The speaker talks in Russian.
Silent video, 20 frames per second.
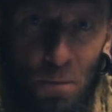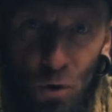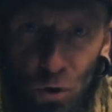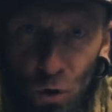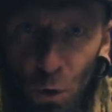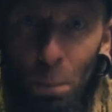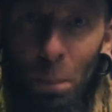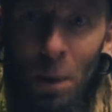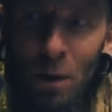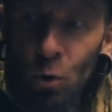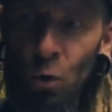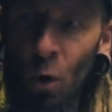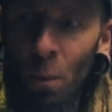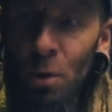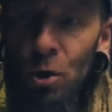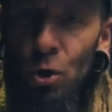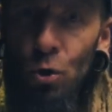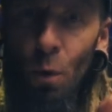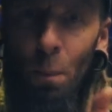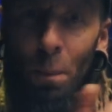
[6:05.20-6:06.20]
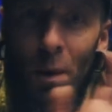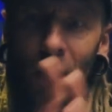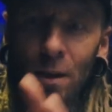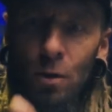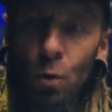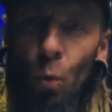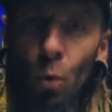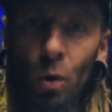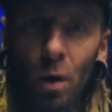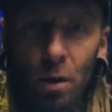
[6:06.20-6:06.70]
чтобы потом еще,
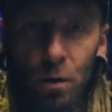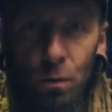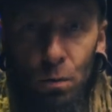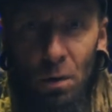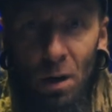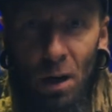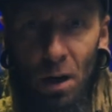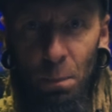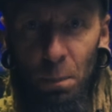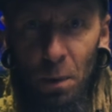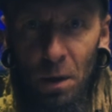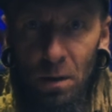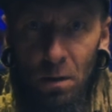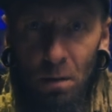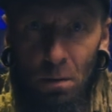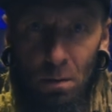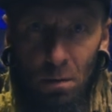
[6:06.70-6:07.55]
блядь, кулер сюда лепить,